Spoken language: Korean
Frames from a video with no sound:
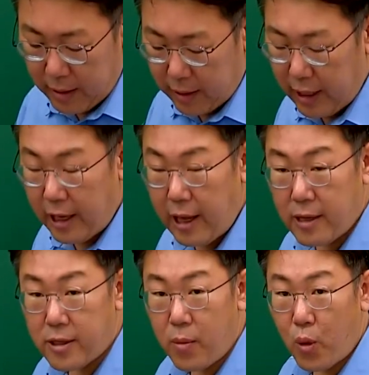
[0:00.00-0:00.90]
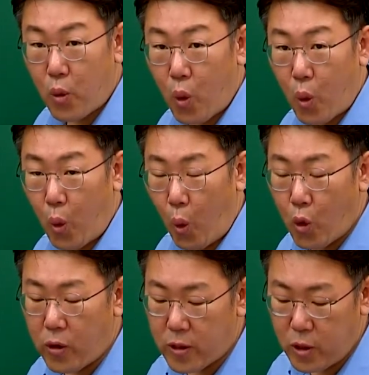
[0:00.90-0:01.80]
이에 대한 설명으로
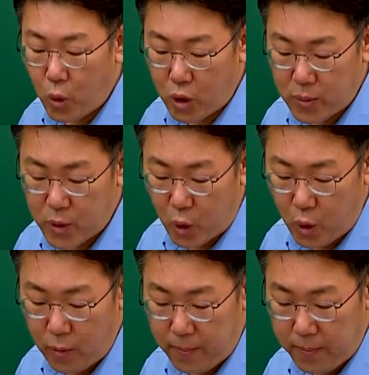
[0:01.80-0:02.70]
옳은 것을 고르십시오.